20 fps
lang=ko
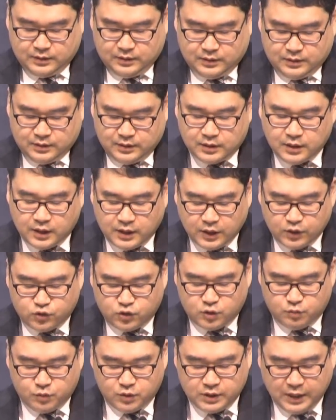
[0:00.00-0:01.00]
근데
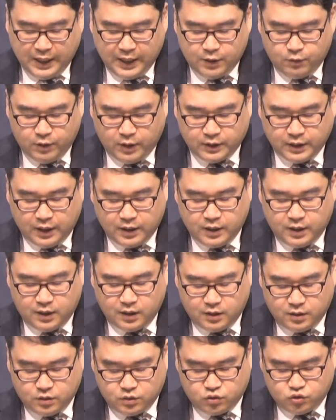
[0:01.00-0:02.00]
예수님은 야이로의
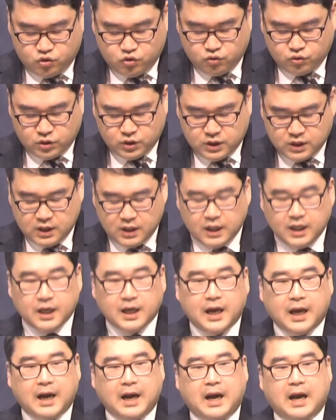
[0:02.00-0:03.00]
딸이 죽지
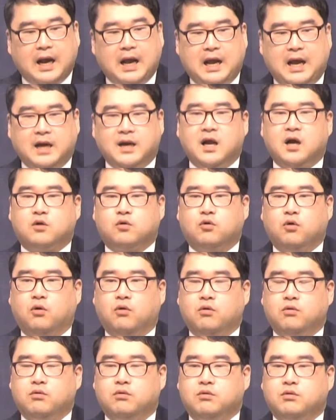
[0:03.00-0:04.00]
않았고
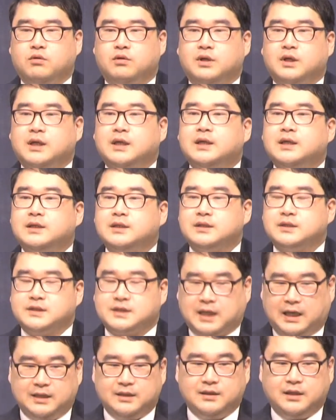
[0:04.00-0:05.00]

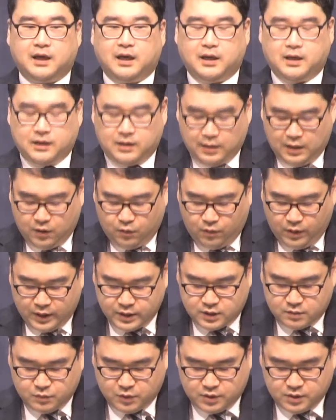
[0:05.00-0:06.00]
잔다라고
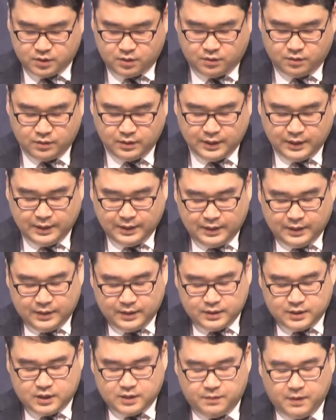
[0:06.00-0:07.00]
하시면서
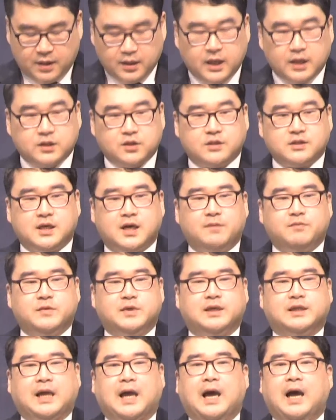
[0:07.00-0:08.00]
집안에 있던
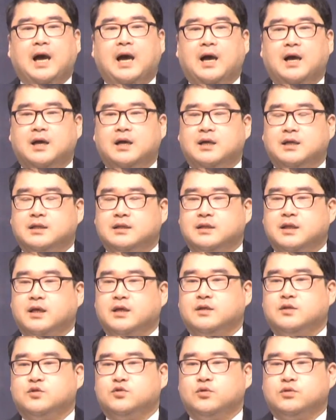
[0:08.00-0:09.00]
사람들을 다
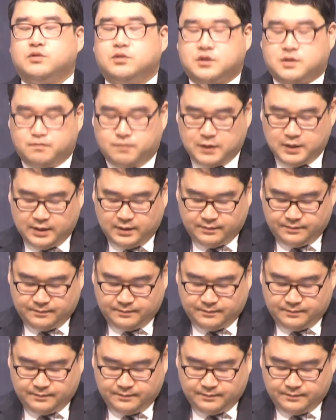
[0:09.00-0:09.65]
내쫓으십니다.